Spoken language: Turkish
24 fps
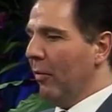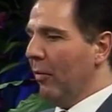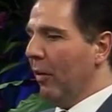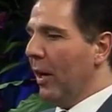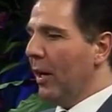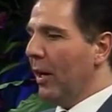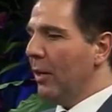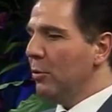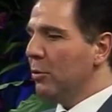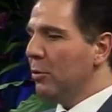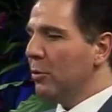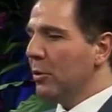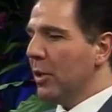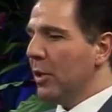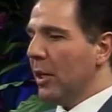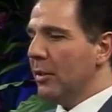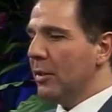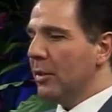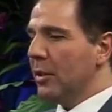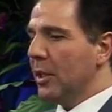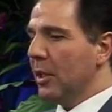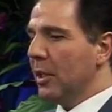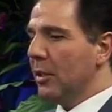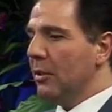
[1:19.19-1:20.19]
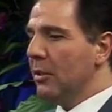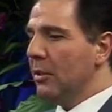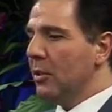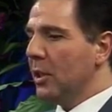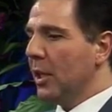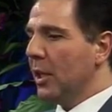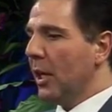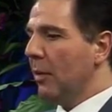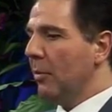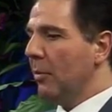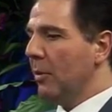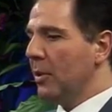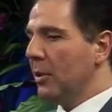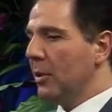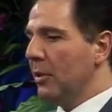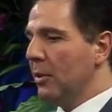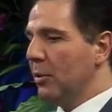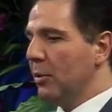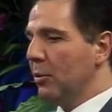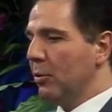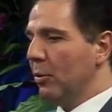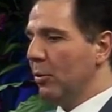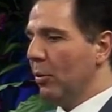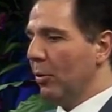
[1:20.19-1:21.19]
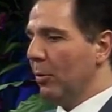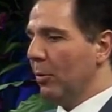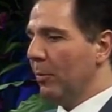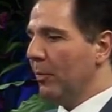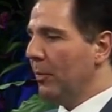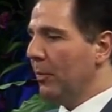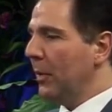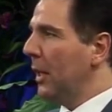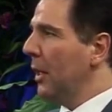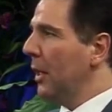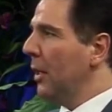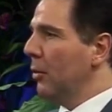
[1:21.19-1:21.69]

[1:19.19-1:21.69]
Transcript: Vali üstadın sarığını çıkarmasını istiyor.